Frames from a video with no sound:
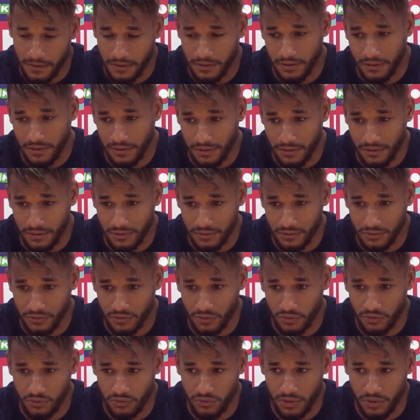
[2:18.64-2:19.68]
Et
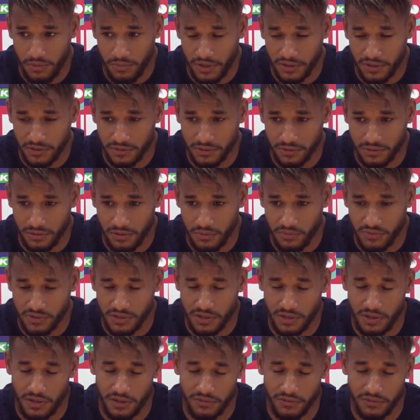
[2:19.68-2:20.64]
surtout un match comme ça à